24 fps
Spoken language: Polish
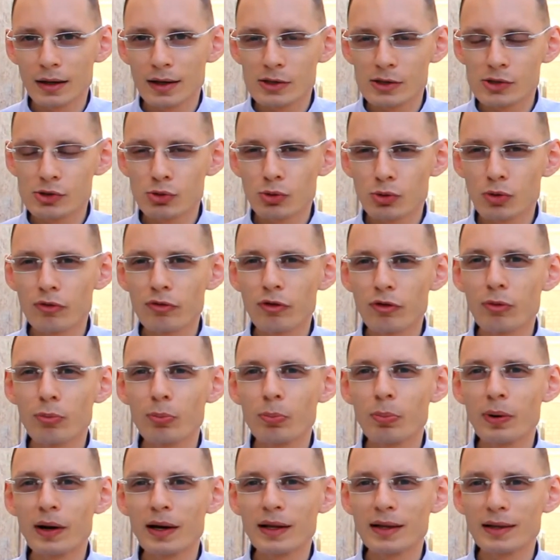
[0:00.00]
Słowo
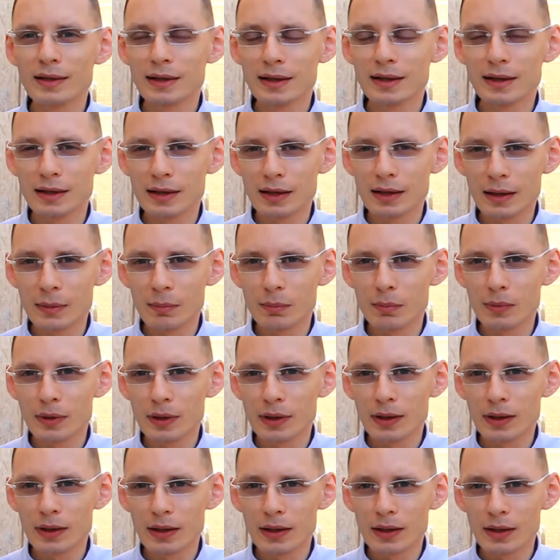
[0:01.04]
Betlejem
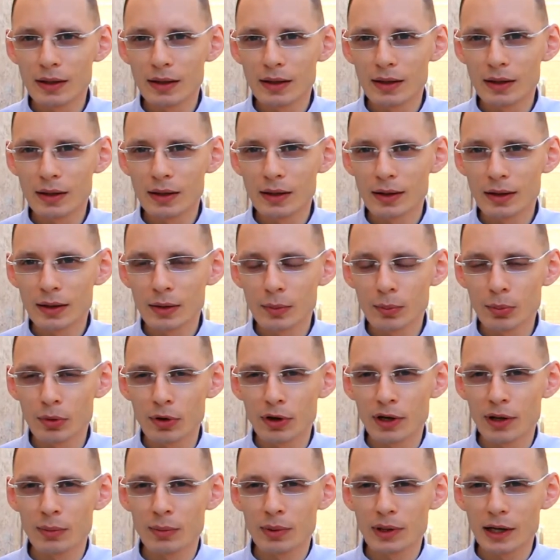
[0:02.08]
po
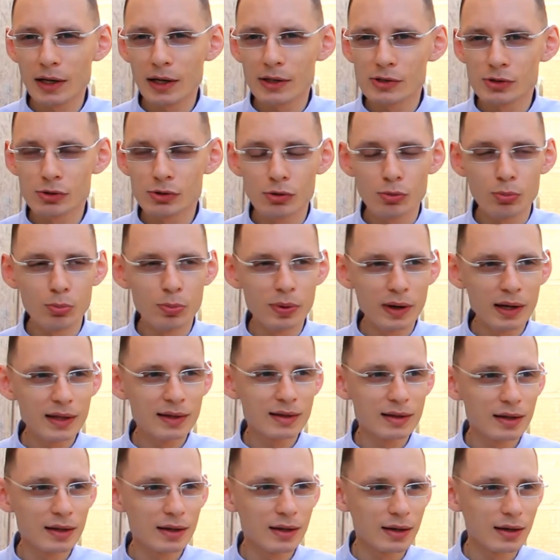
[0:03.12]
hebrajsku
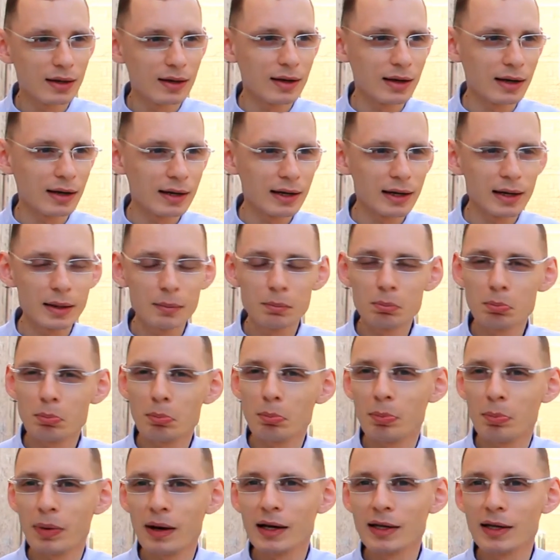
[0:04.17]
Bet Lechem,
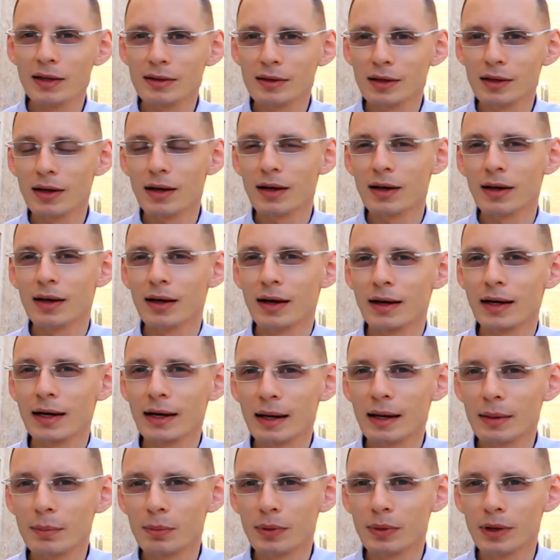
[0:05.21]
Beit
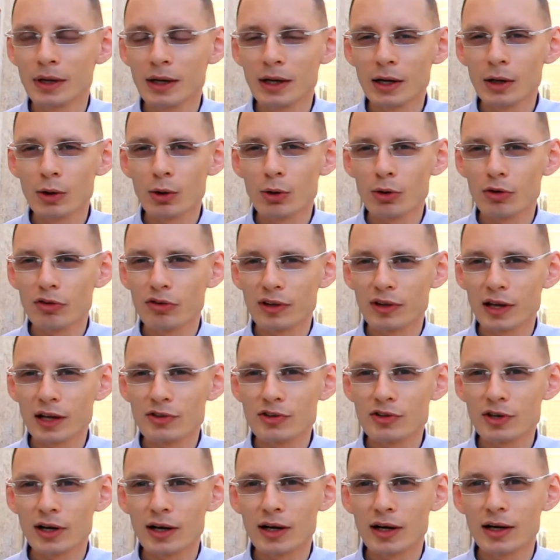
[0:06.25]
Lechem
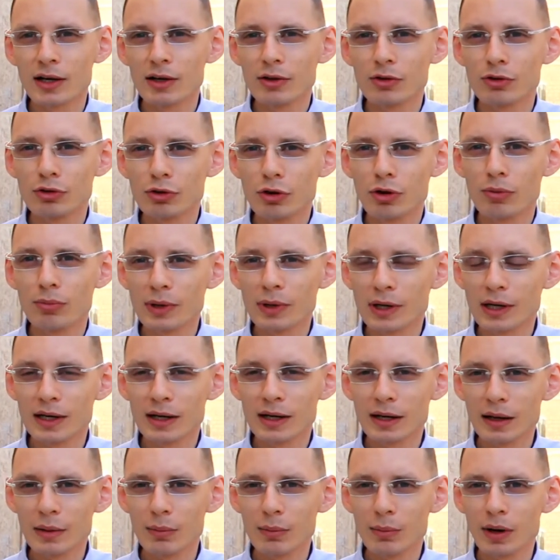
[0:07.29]
oznacza dom
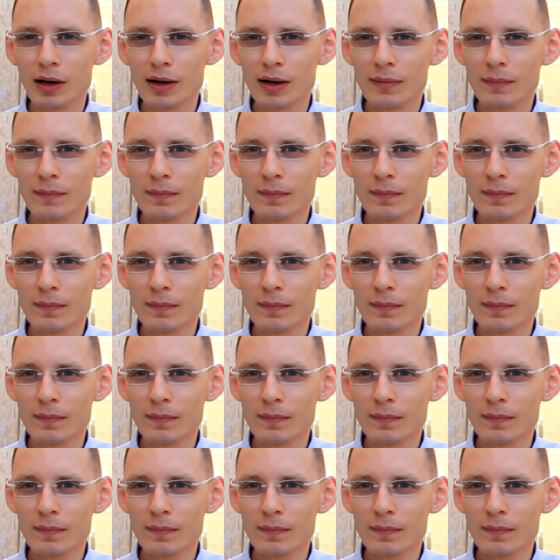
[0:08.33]
chleba.